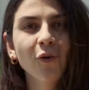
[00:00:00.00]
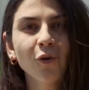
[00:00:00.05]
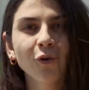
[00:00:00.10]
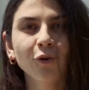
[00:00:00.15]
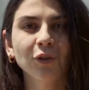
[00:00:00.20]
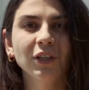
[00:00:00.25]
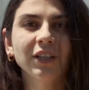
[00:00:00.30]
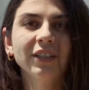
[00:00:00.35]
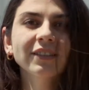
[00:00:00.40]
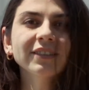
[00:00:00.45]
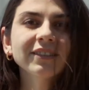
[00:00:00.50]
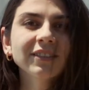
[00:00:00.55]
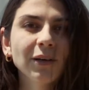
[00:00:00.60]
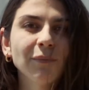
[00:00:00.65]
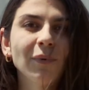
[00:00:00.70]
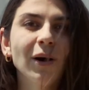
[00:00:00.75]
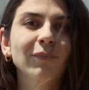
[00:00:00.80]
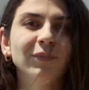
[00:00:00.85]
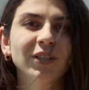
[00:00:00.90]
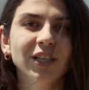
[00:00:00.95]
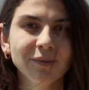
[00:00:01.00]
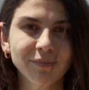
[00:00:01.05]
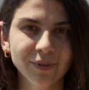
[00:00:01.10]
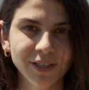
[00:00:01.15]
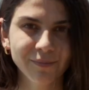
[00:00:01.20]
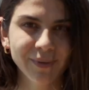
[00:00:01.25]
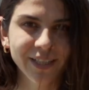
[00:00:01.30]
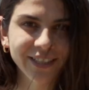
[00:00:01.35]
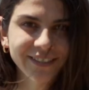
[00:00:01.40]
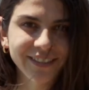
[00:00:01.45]
okullarını
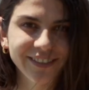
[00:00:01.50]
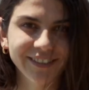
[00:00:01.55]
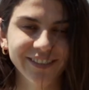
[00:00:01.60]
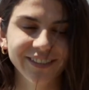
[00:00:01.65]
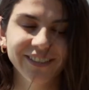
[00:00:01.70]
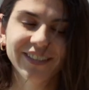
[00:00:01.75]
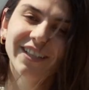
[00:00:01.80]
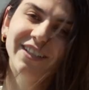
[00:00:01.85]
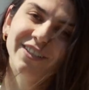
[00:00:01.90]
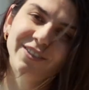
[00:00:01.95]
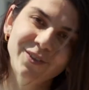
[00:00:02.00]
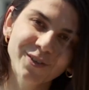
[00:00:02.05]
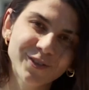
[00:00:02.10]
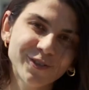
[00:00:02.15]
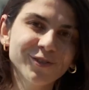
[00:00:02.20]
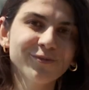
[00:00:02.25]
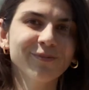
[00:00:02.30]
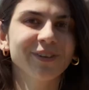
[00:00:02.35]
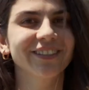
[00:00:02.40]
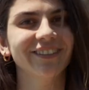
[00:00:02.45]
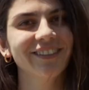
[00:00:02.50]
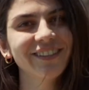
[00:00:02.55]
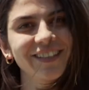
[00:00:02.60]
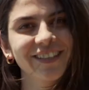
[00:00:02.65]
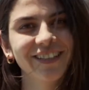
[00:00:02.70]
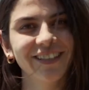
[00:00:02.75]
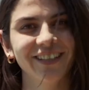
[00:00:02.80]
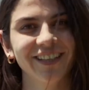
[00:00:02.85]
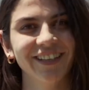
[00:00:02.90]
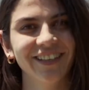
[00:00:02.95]
tamamlayabilmektedir. Görüşmek görüşmek
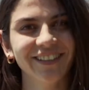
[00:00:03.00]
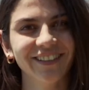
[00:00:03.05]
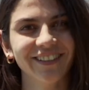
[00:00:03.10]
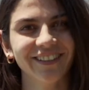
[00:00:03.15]
dileğiyle.